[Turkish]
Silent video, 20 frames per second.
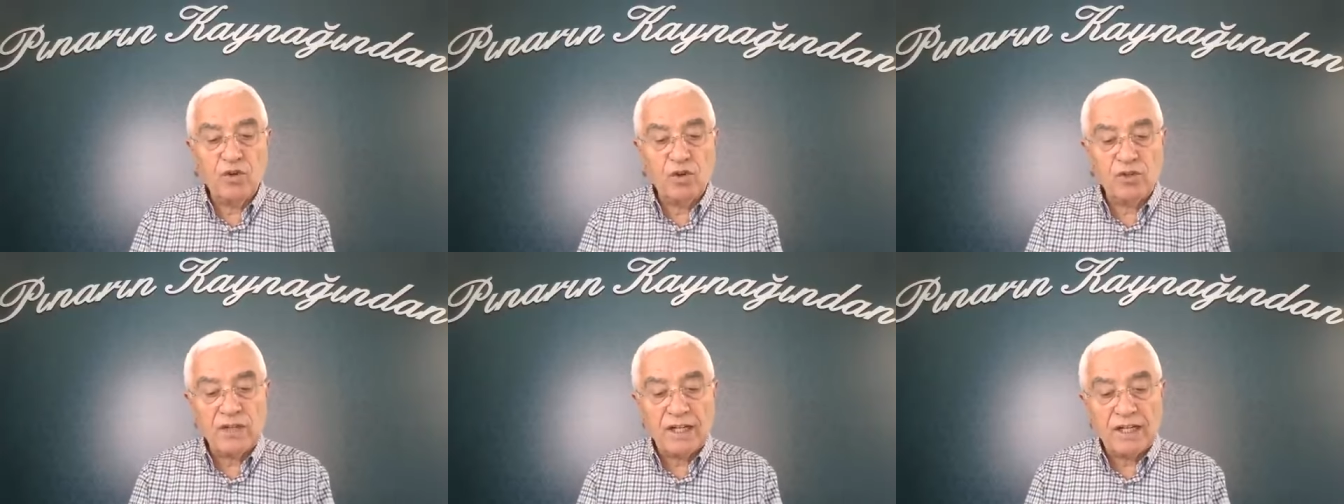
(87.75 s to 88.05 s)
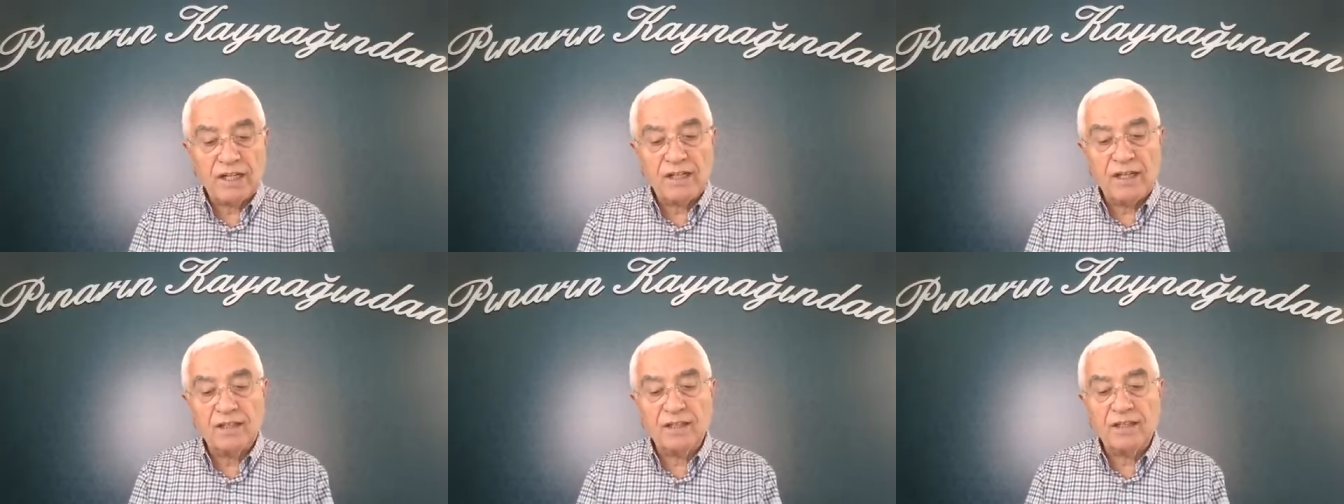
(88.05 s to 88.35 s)

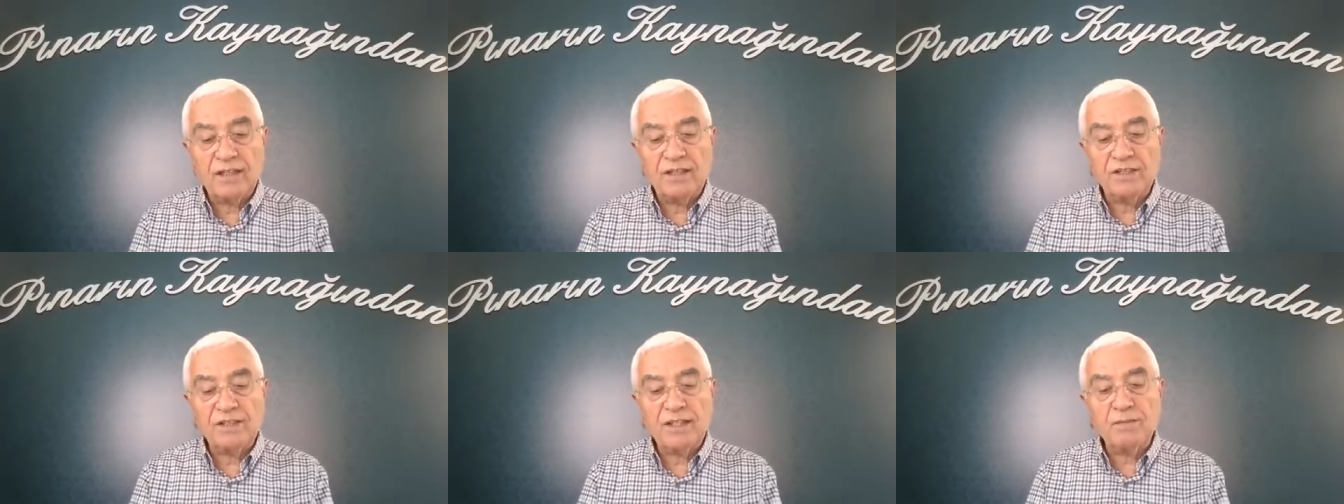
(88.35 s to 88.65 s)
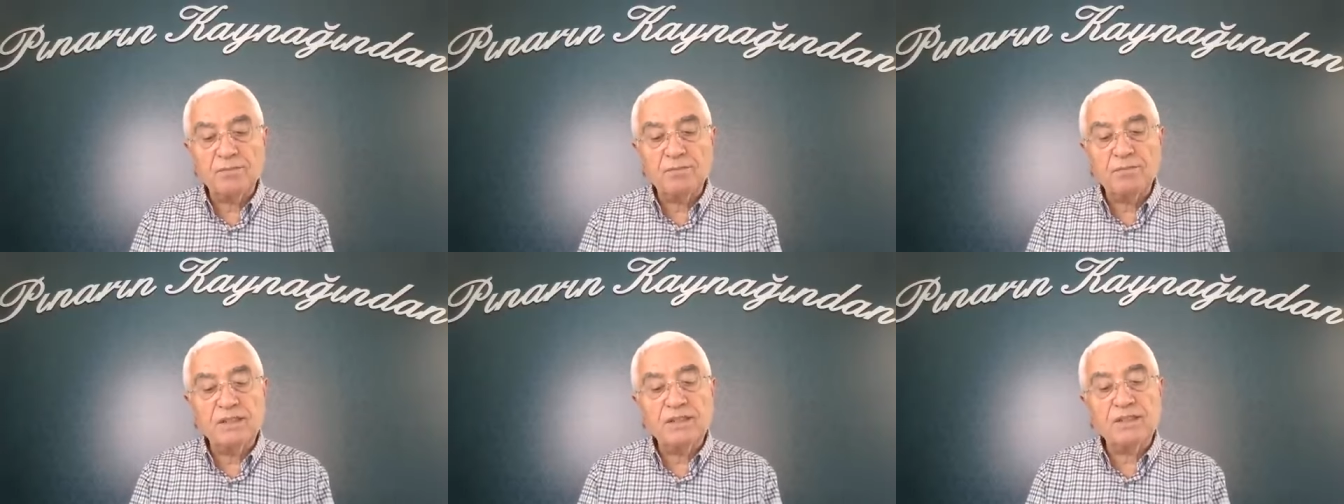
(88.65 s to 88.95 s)
örnek
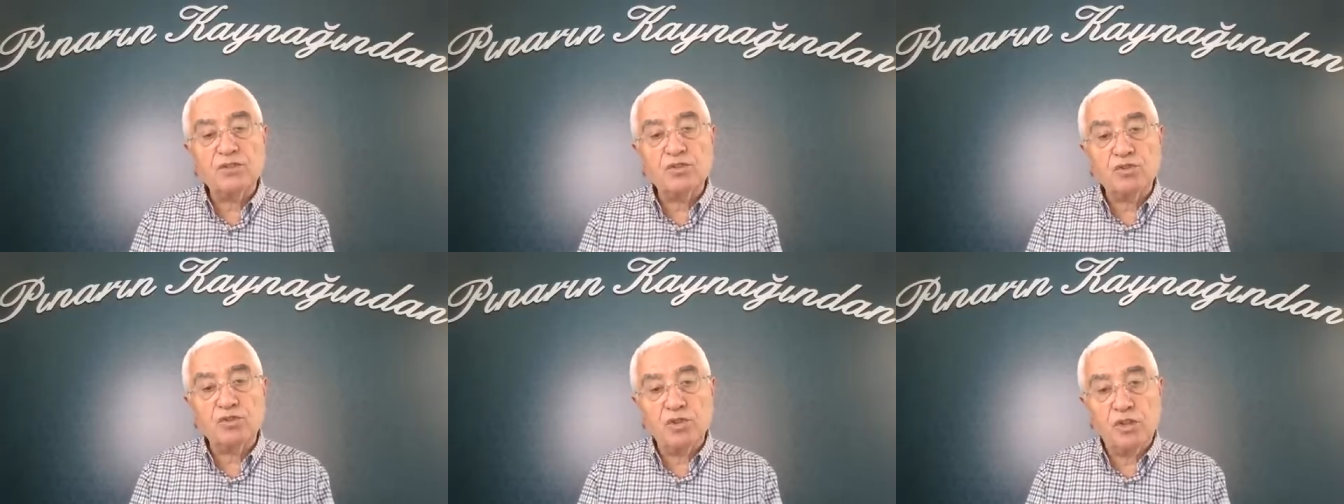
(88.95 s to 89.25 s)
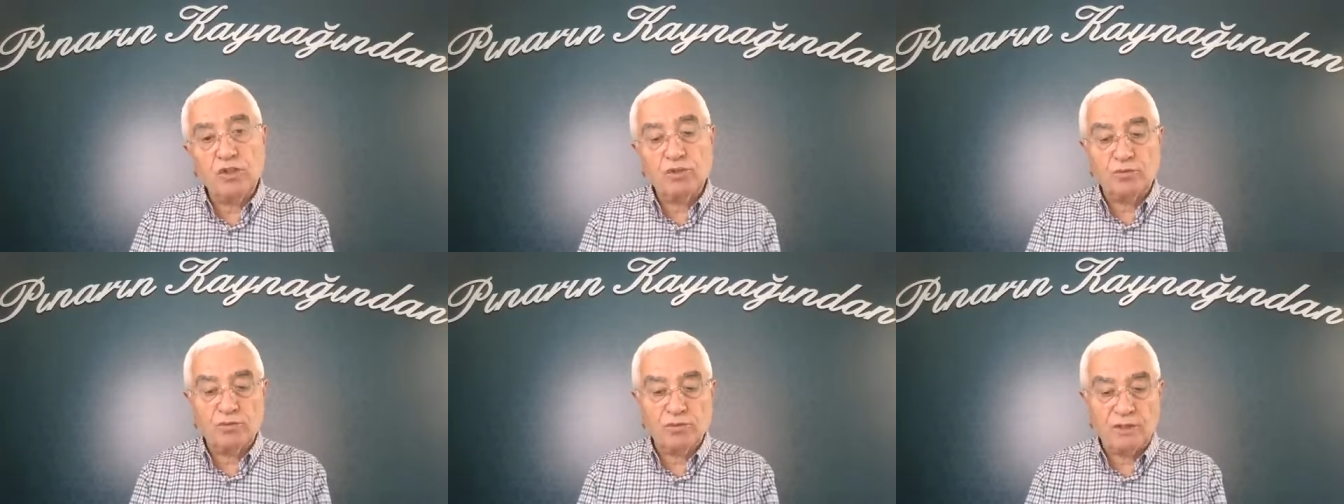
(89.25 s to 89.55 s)
alınacak bir
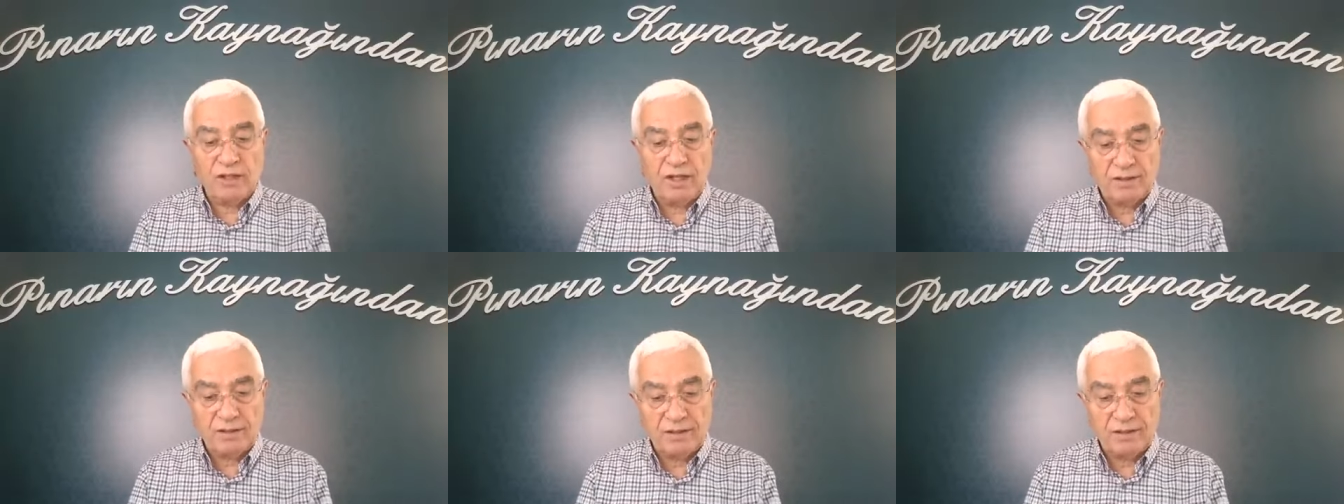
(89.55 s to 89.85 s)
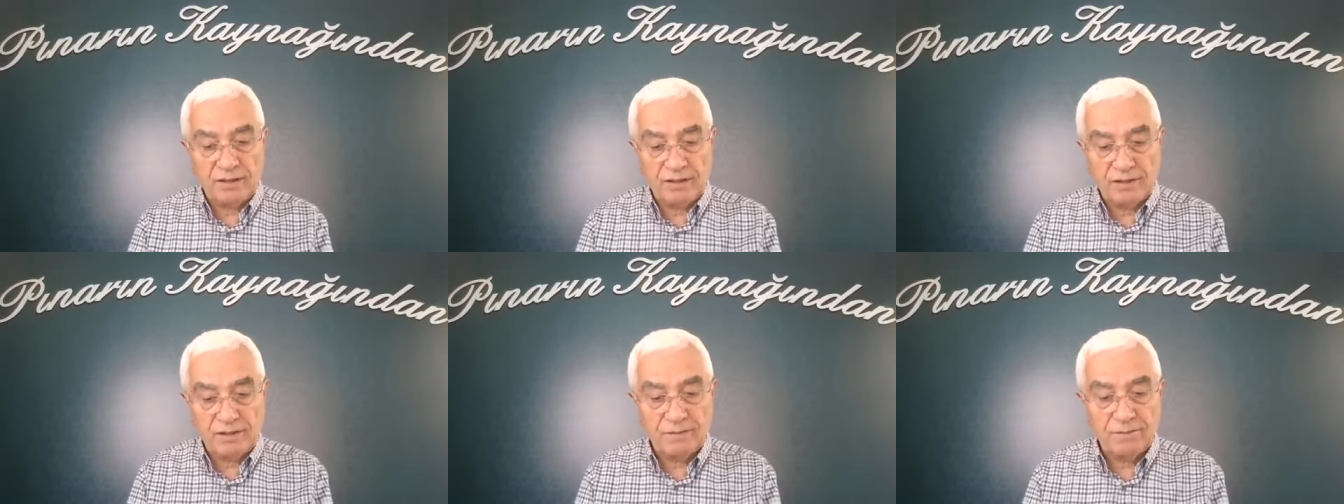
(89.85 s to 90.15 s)
söz
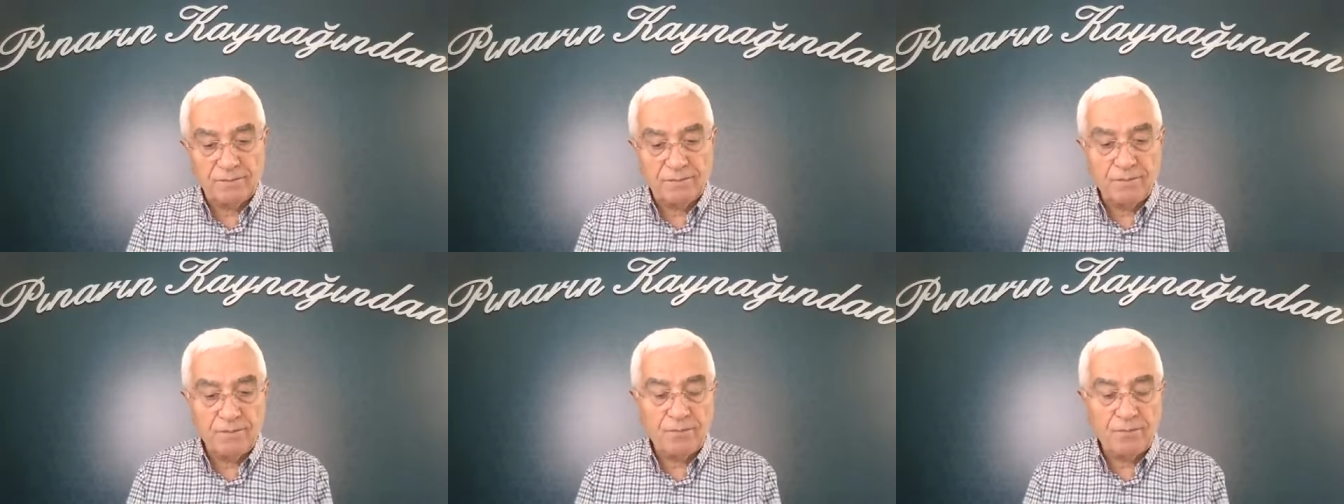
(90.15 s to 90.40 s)
bıraktık.